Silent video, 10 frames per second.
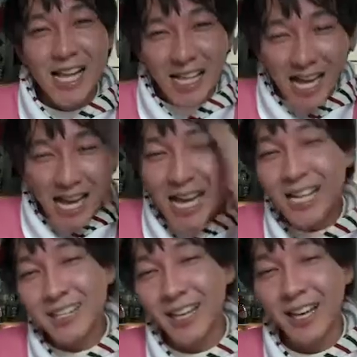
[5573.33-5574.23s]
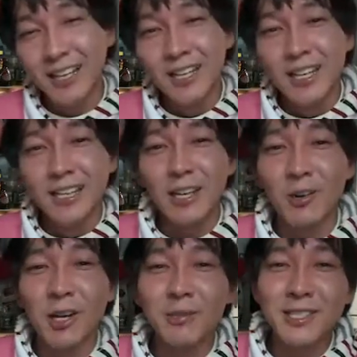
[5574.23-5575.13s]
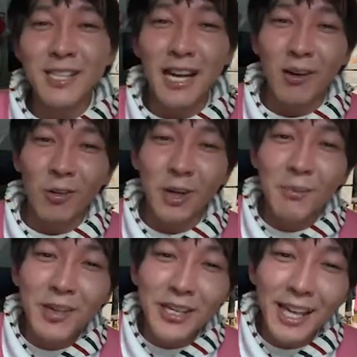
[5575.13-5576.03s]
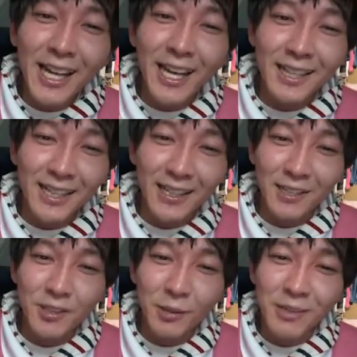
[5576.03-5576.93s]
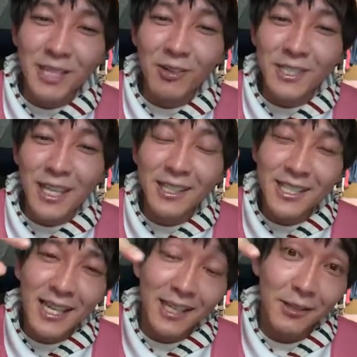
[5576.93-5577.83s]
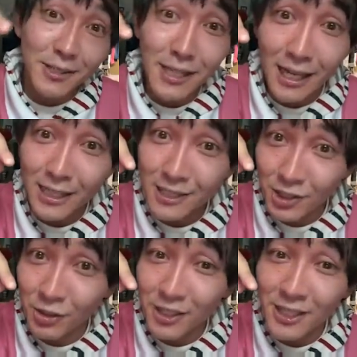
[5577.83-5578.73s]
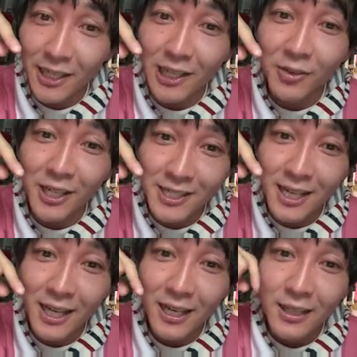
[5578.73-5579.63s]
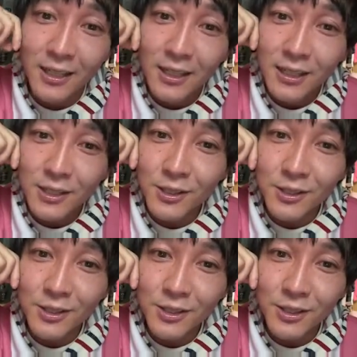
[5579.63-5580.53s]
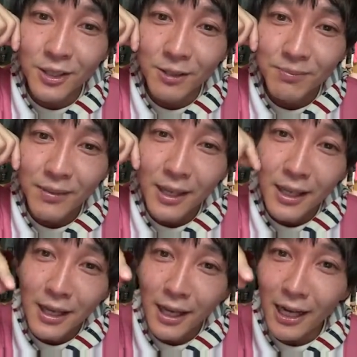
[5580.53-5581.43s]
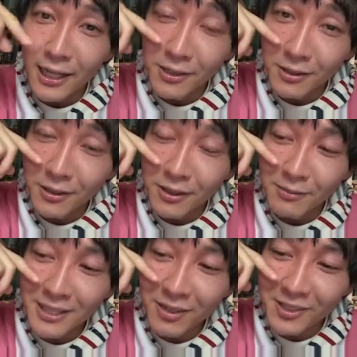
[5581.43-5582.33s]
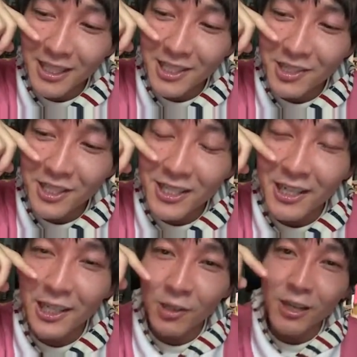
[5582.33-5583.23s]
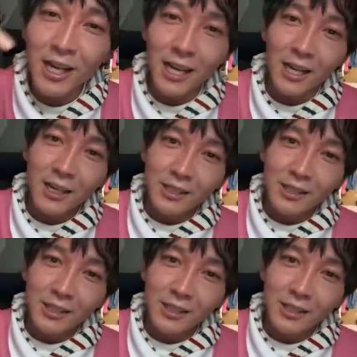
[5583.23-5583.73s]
なって。で、俺もさ、俺も行けなかったんだよ。それ、みさこさんにさ、けどさ、注意されたのがさ、そうそうそう。あのー、みさこさんに注意されたのは、